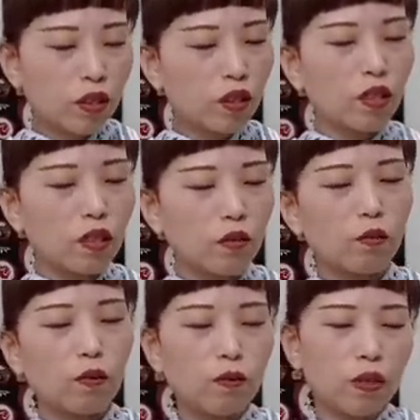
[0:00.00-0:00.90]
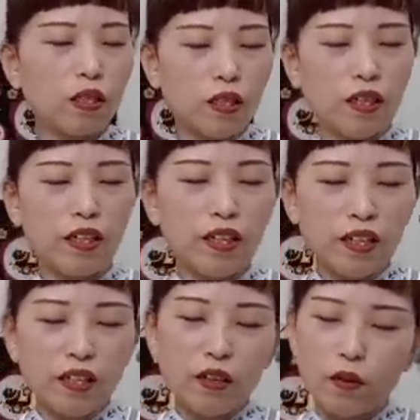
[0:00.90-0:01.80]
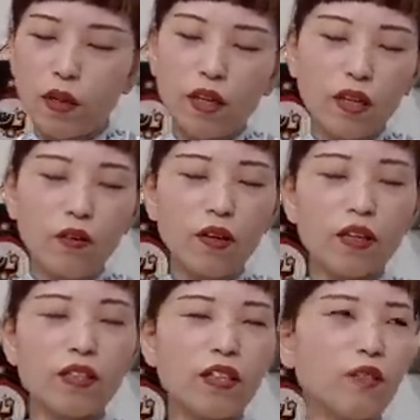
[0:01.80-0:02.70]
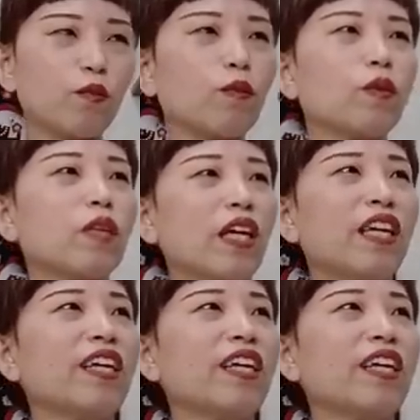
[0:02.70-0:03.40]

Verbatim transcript: んだなって思いましたねわっけわかんねえと思って。